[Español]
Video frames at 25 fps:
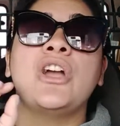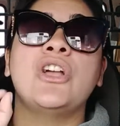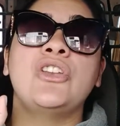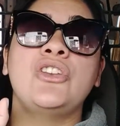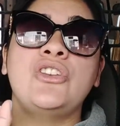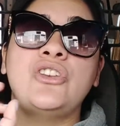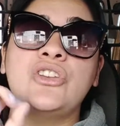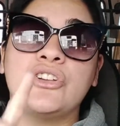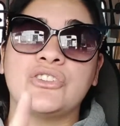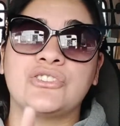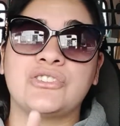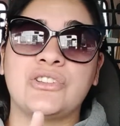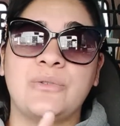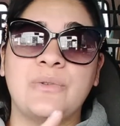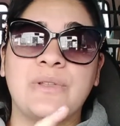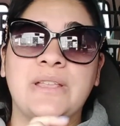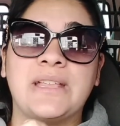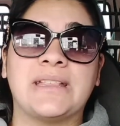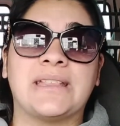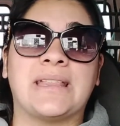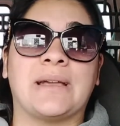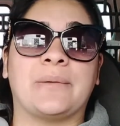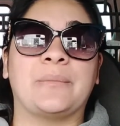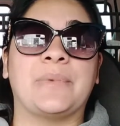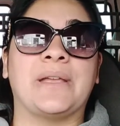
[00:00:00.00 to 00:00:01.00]
No se
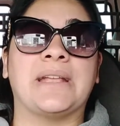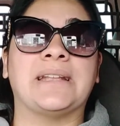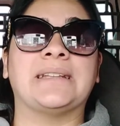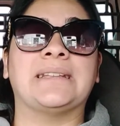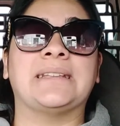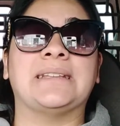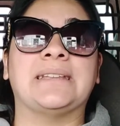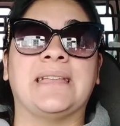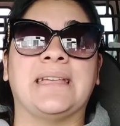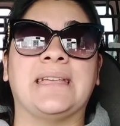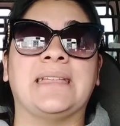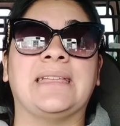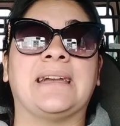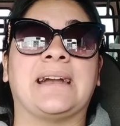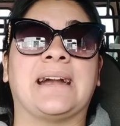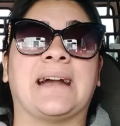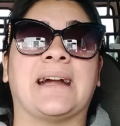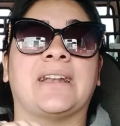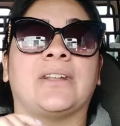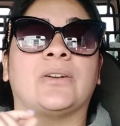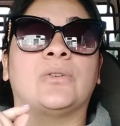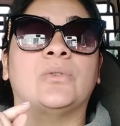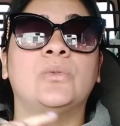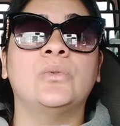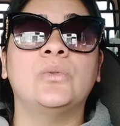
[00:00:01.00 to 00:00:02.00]
olviden también de
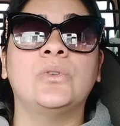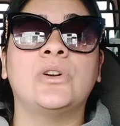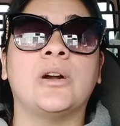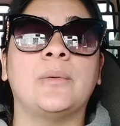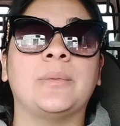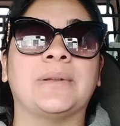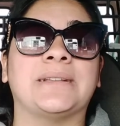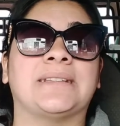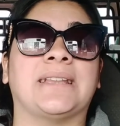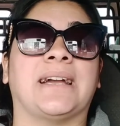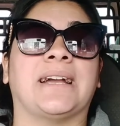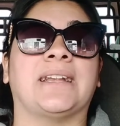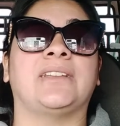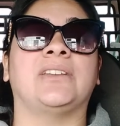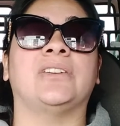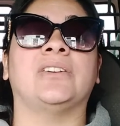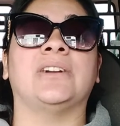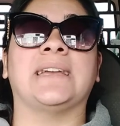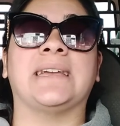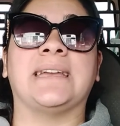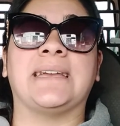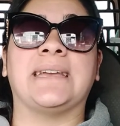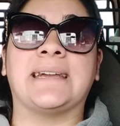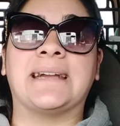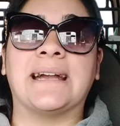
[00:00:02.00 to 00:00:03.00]
dejar un comentario
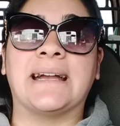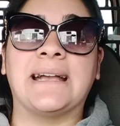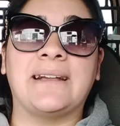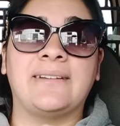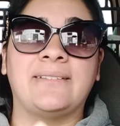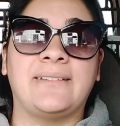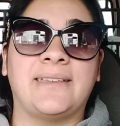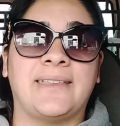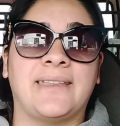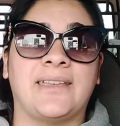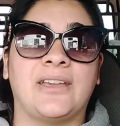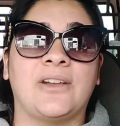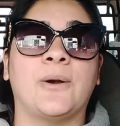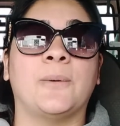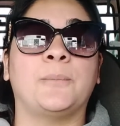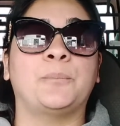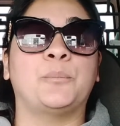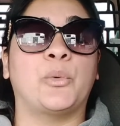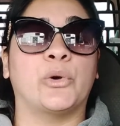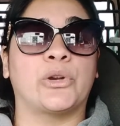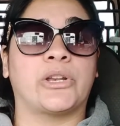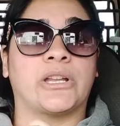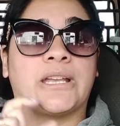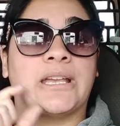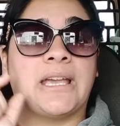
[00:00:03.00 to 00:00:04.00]
en cada video
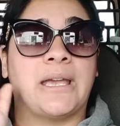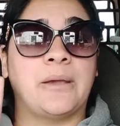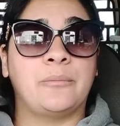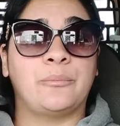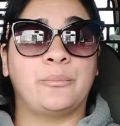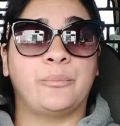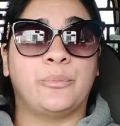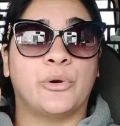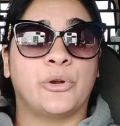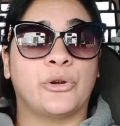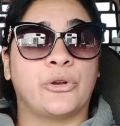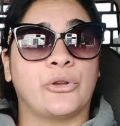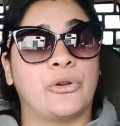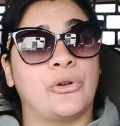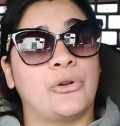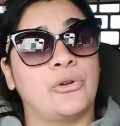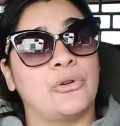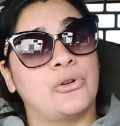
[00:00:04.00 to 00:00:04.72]
porque por